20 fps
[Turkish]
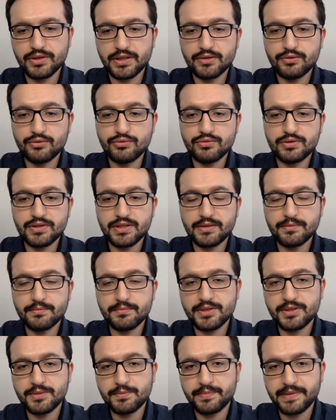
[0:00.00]

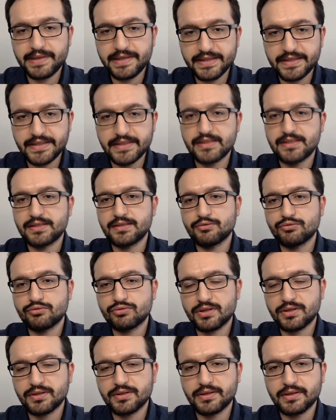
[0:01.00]
770 bin kişi
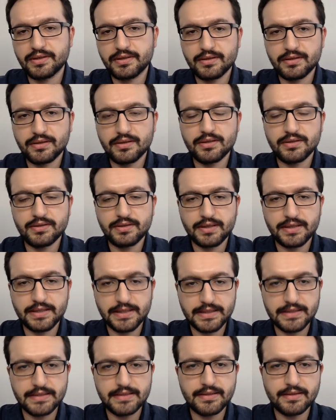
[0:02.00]
şu anda kadar
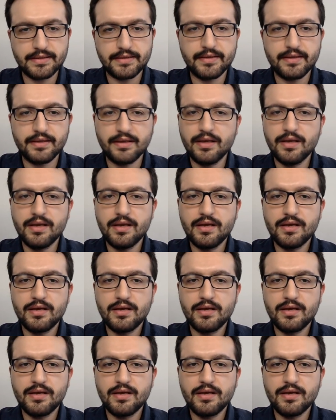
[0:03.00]
İngiltere'de